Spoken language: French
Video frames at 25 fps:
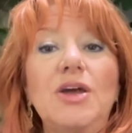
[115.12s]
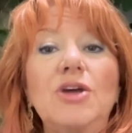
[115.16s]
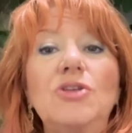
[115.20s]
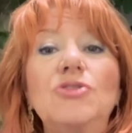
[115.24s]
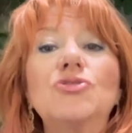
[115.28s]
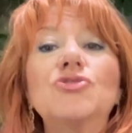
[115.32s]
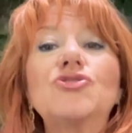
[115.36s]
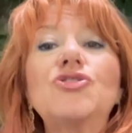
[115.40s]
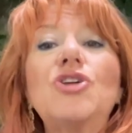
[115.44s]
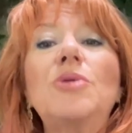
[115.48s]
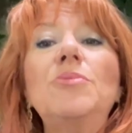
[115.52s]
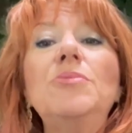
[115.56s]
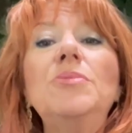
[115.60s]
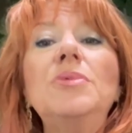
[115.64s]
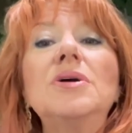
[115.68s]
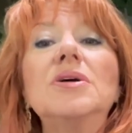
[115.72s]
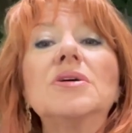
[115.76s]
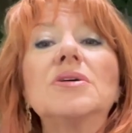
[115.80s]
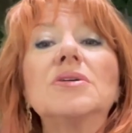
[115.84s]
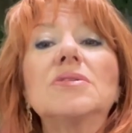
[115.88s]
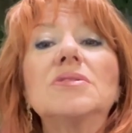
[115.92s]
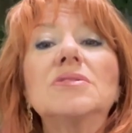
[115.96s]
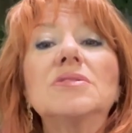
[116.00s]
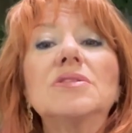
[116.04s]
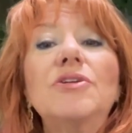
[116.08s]
Nous sommes
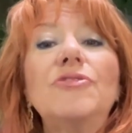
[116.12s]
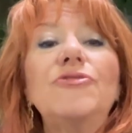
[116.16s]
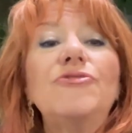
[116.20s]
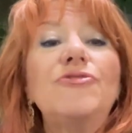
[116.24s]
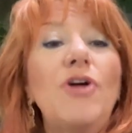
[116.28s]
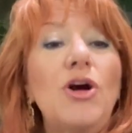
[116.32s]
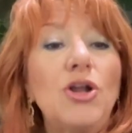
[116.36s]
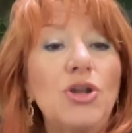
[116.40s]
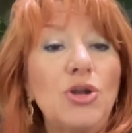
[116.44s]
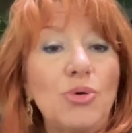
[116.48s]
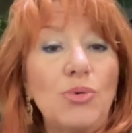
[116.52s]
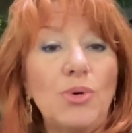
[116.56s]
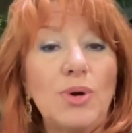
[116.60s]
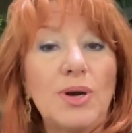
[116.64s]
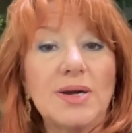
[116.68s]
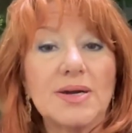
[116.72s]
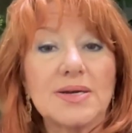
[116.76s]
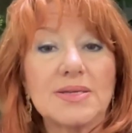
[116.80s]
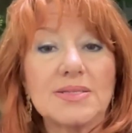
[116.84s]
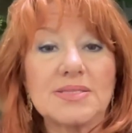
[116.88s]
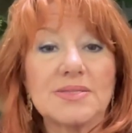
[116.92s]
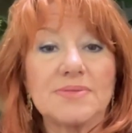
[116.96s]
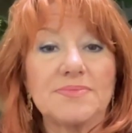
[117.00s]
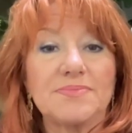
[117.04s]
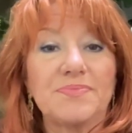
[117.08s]
des
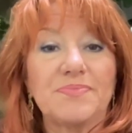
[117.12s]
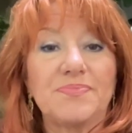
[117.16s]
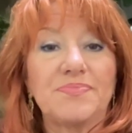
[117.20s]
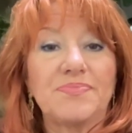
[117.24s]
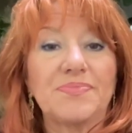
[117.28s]
followers.